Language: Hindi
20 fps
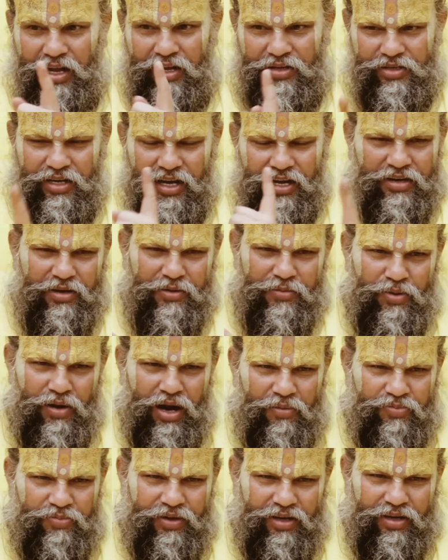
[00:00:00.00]
अजगर की
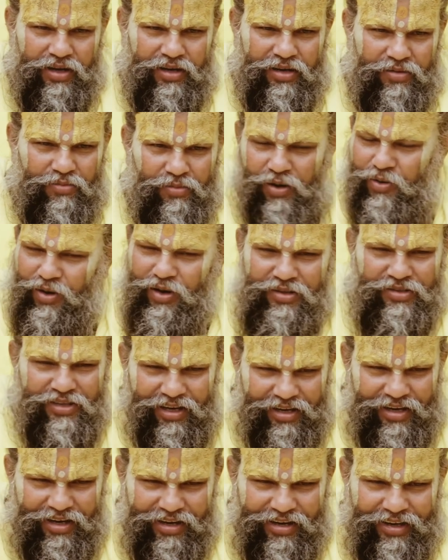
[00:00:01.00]
प्राप्त कर भगवान
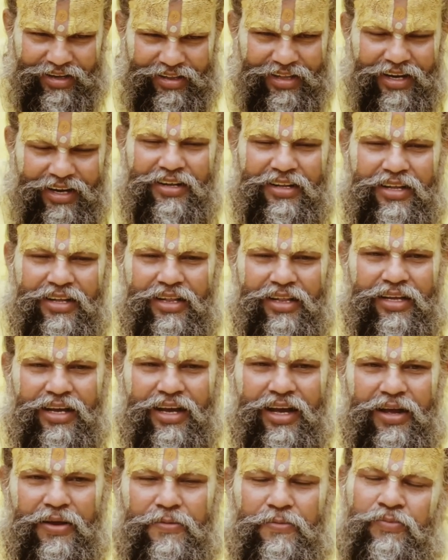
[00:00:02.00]
शंकर ने दंड दे
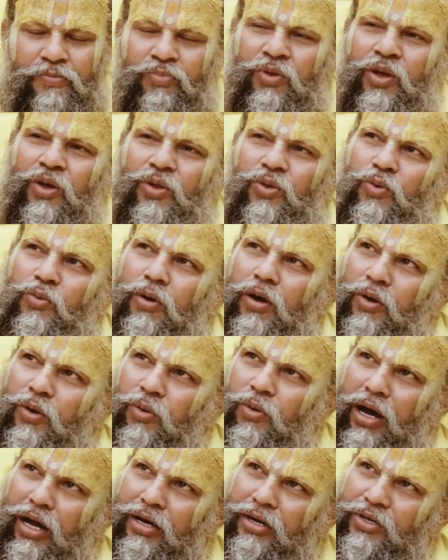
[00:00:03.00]
दिया तो
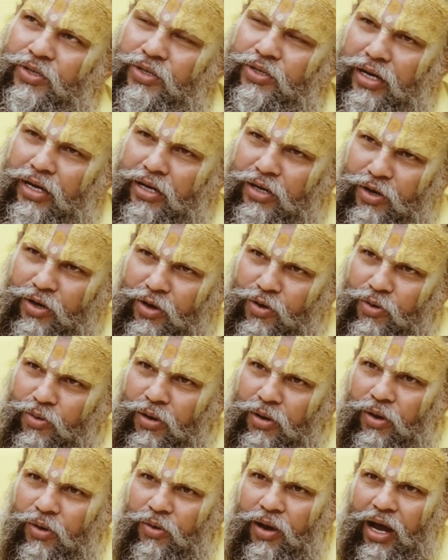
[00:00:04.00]
भगवान शंकर और
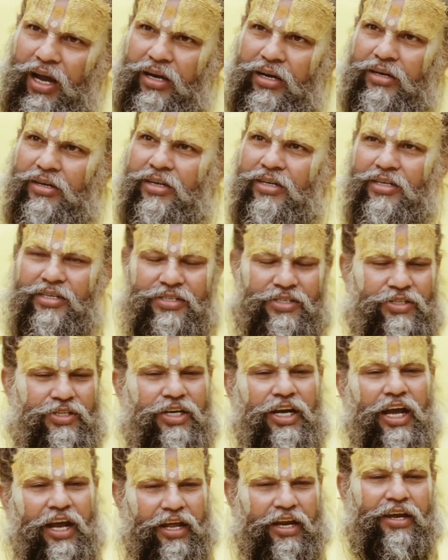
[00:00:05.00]
भगवान
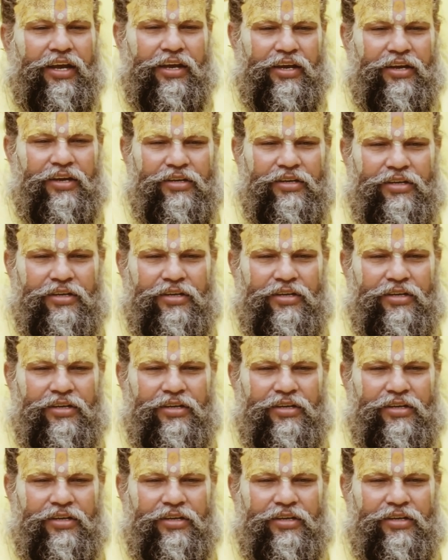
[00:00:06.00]
श्री हरि